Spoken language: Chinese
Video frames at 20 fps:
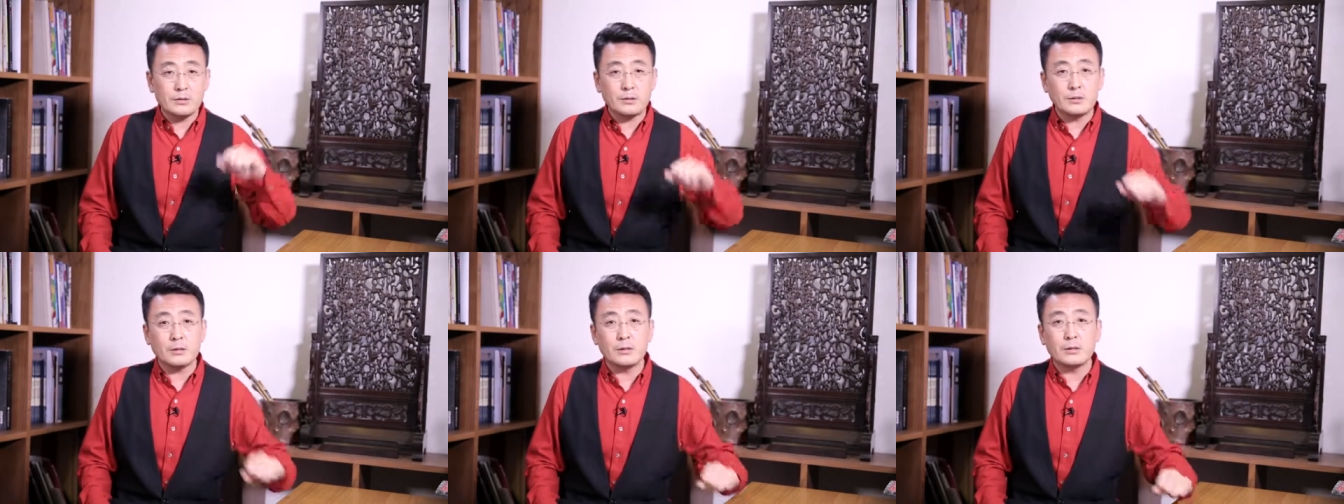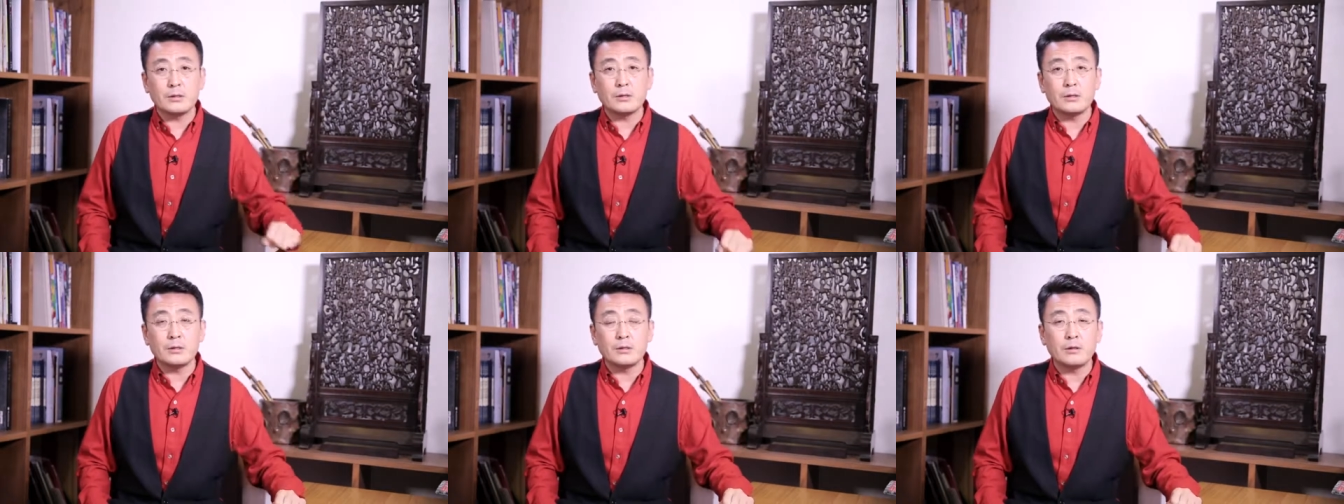这
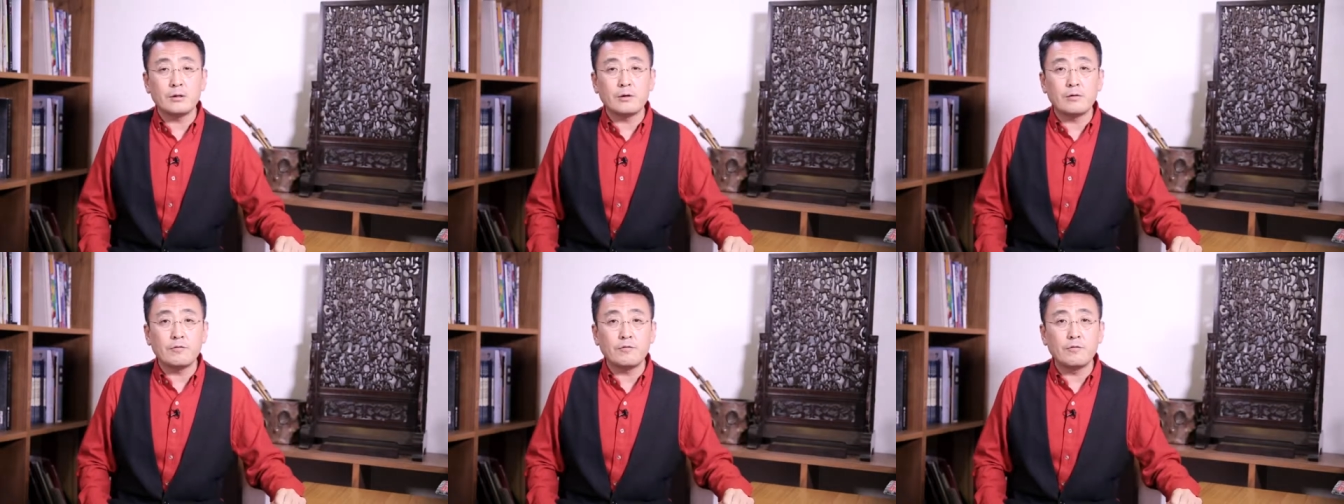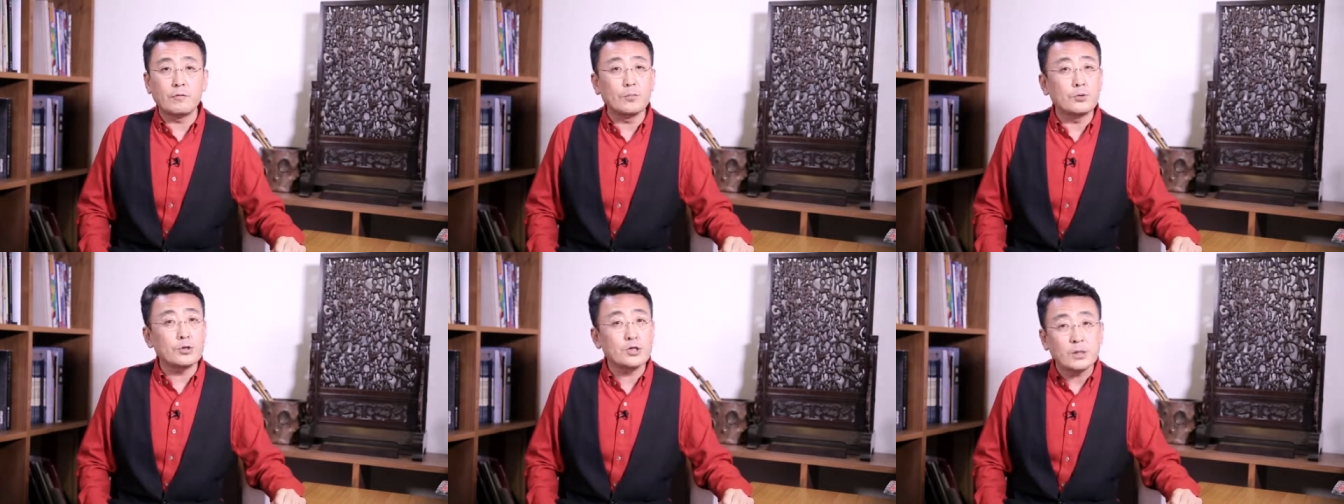个
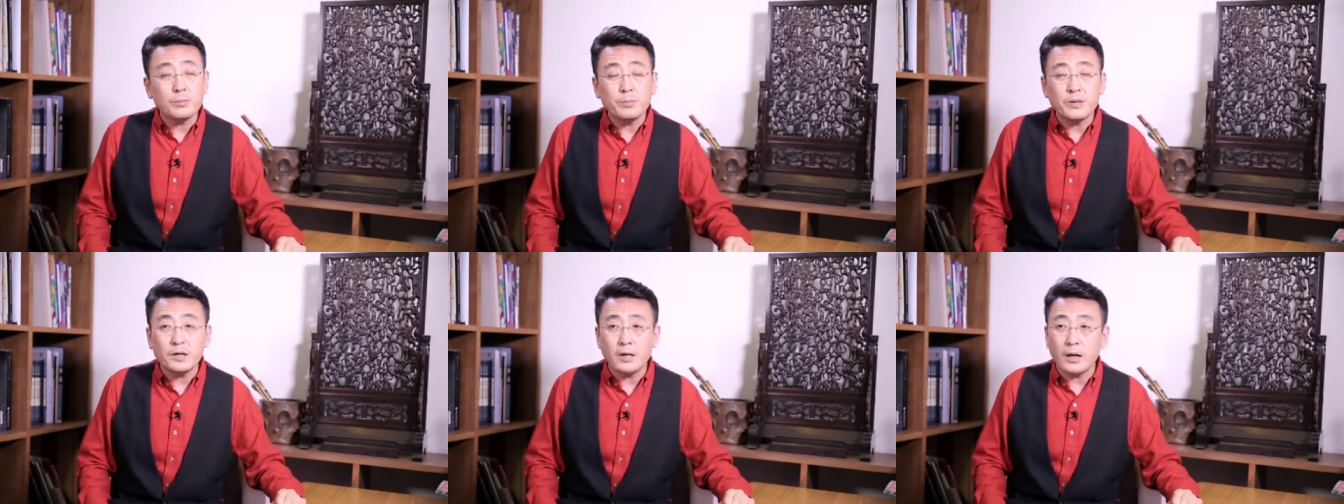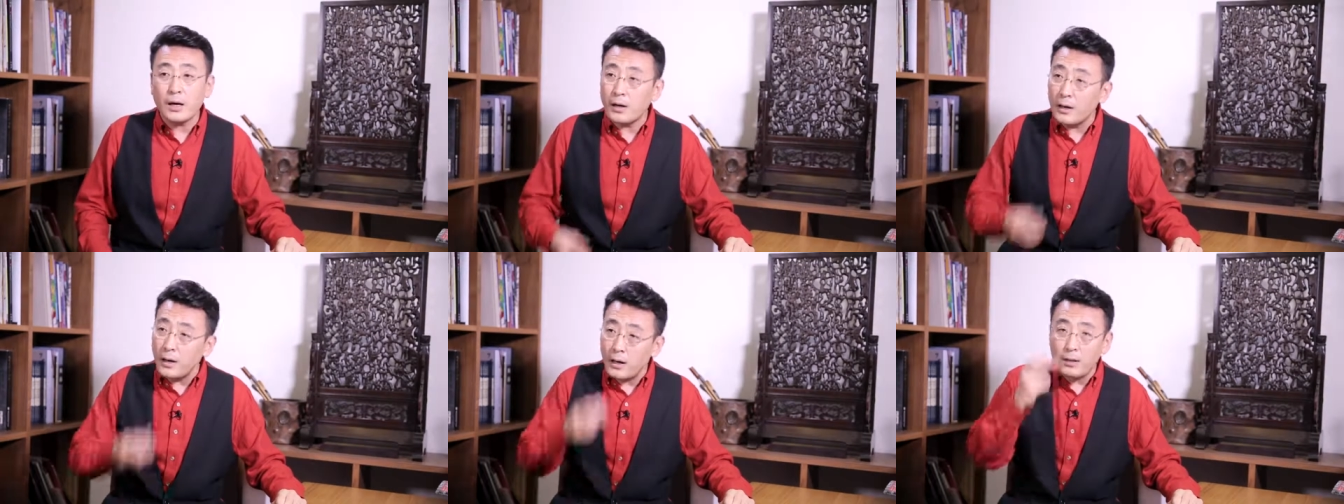父母生病
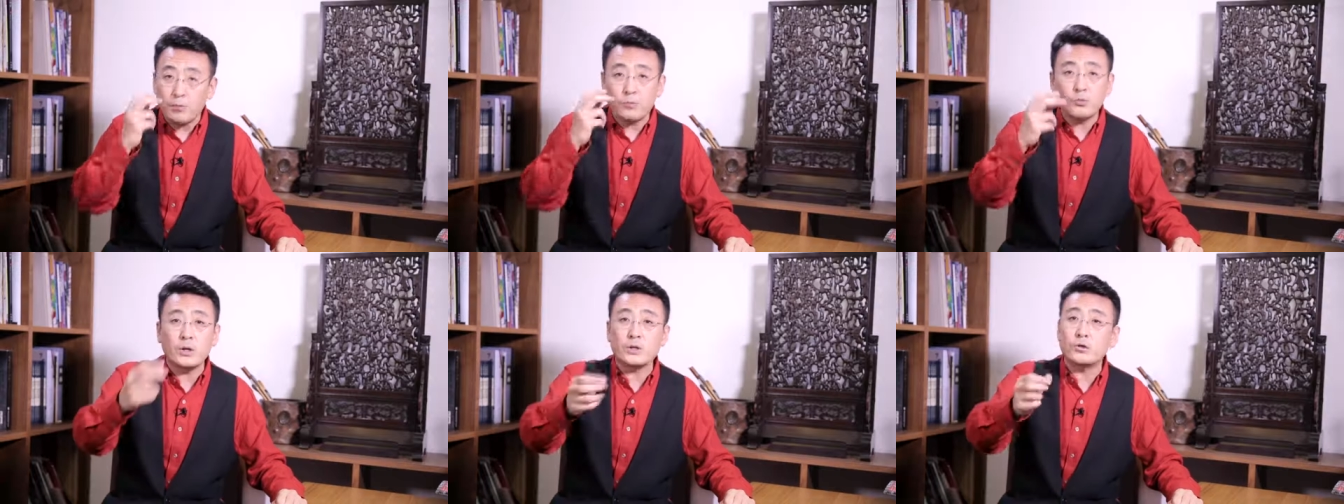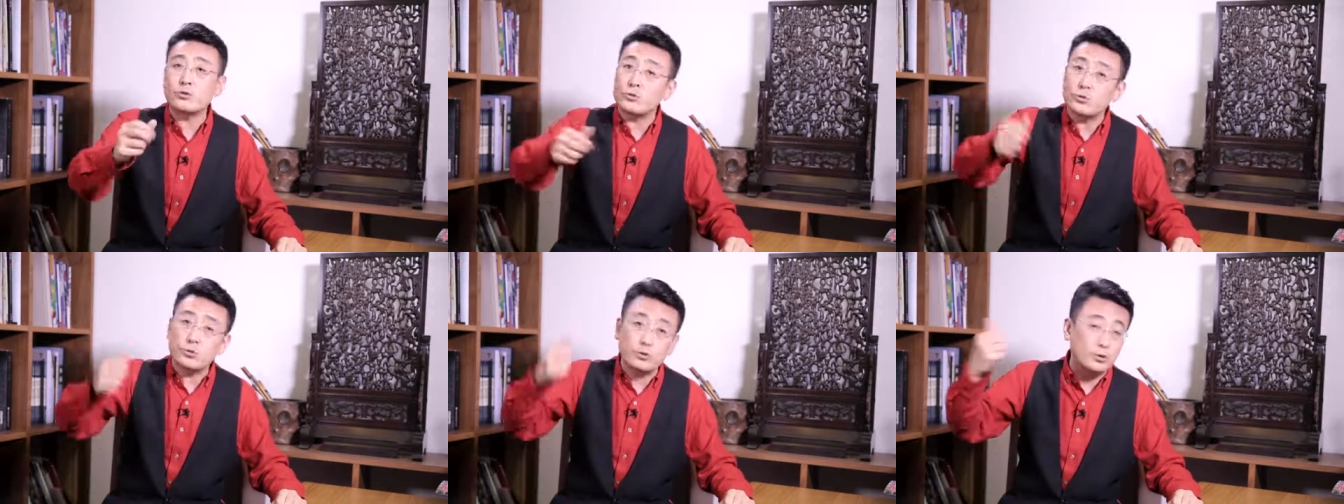了，哎，我
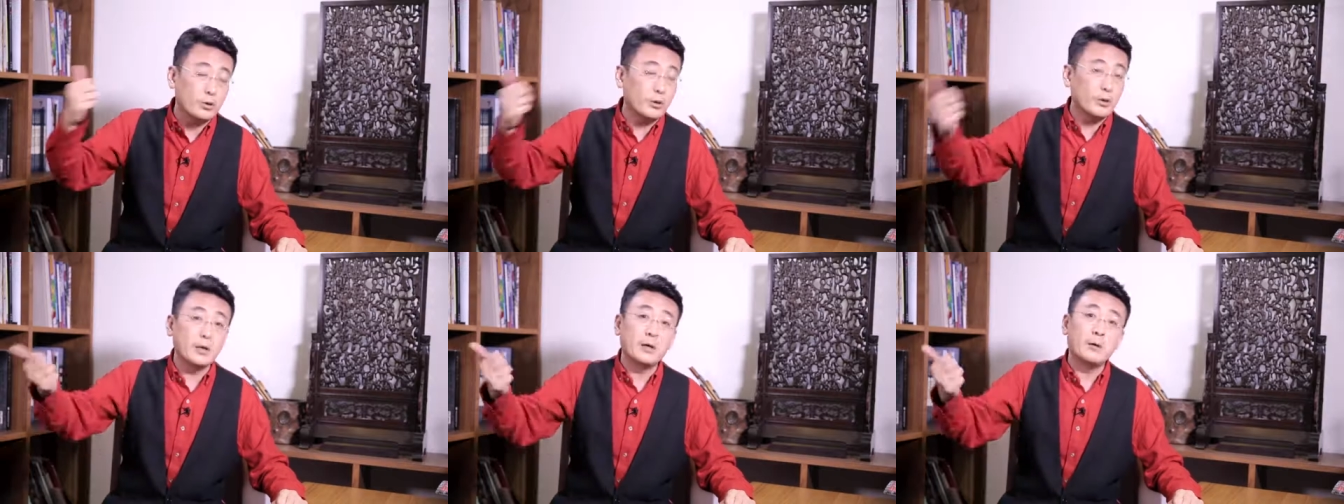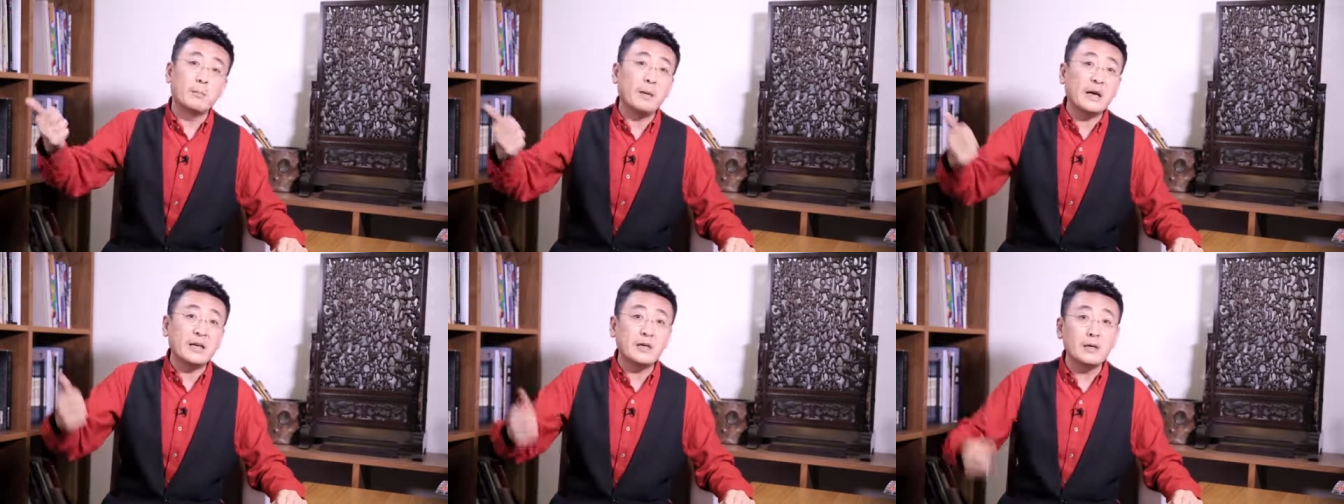就去
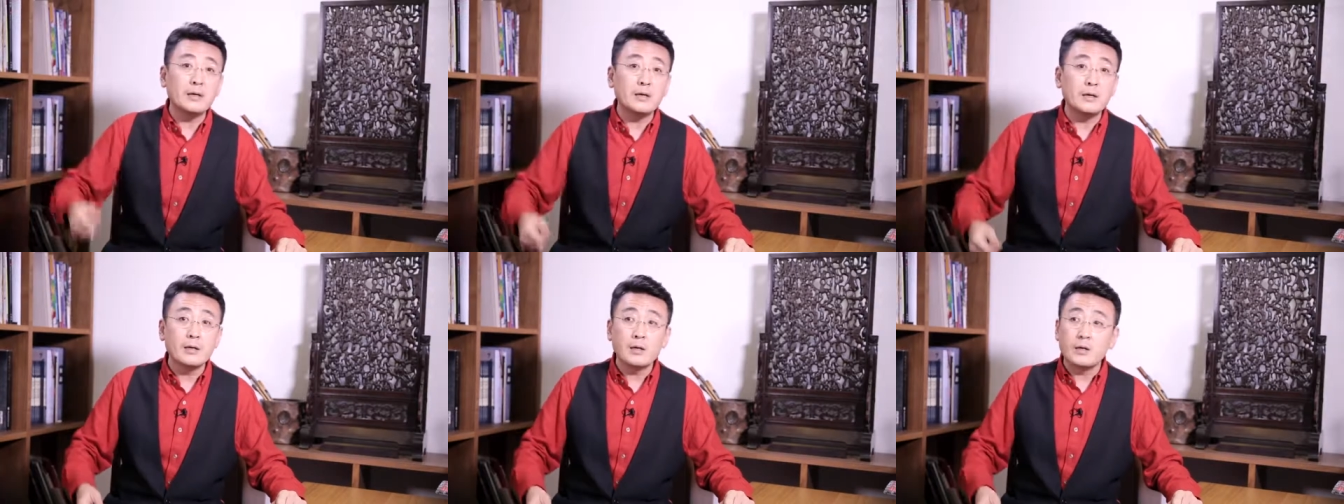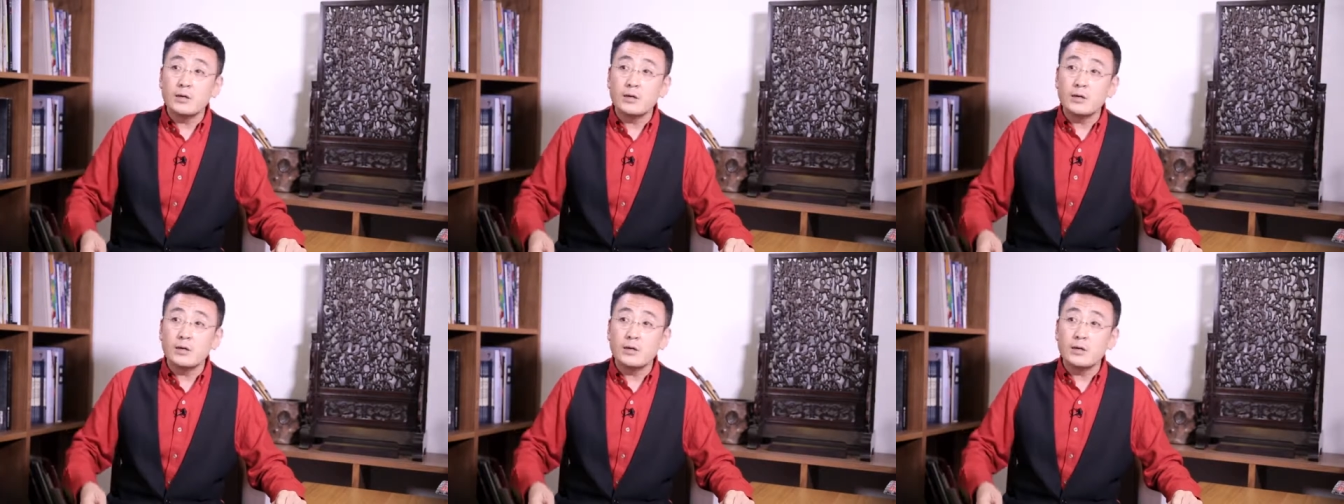卖淫。